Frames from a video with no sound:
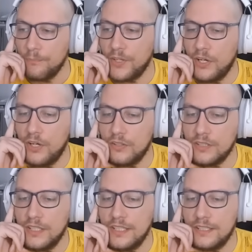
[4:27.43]

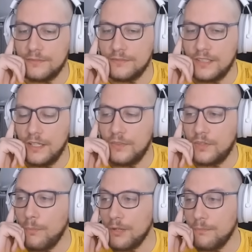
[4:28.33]
to y,
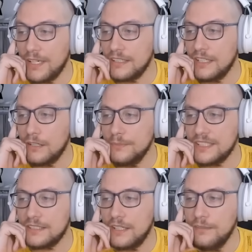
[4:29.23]
dobrą praktyką
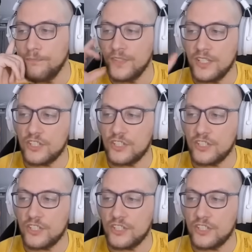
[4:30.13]
jest to,